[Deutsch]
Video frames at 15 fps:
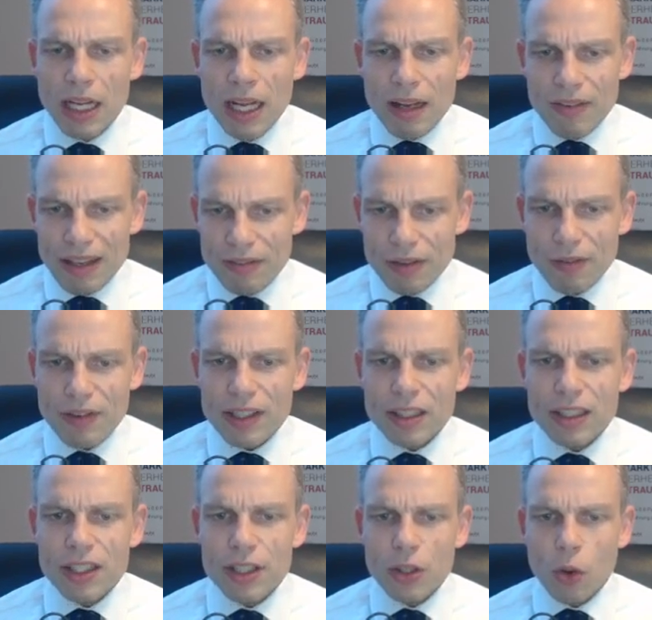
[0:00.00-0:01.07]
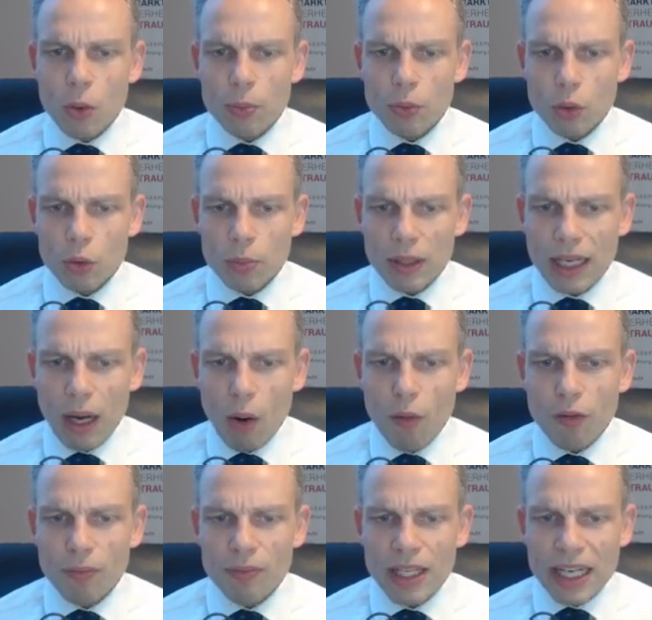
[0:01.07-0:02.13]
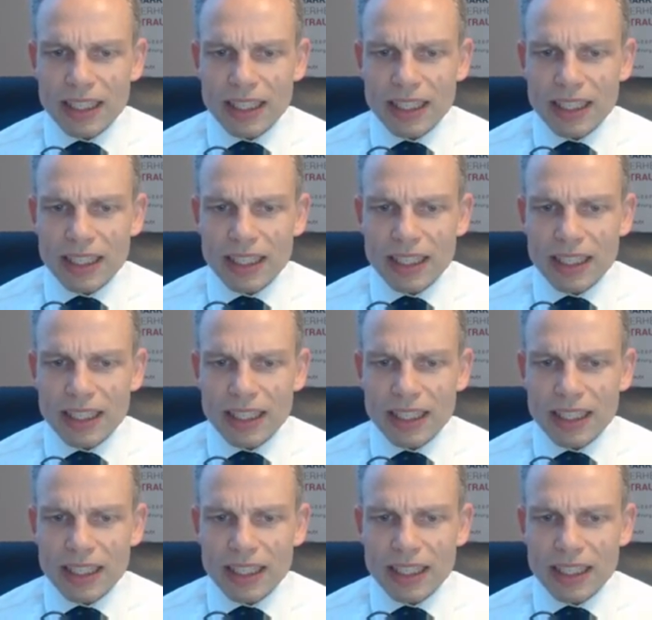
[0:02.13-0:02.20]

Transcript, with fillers: wenn wir wirklich hier oben drüber laufen.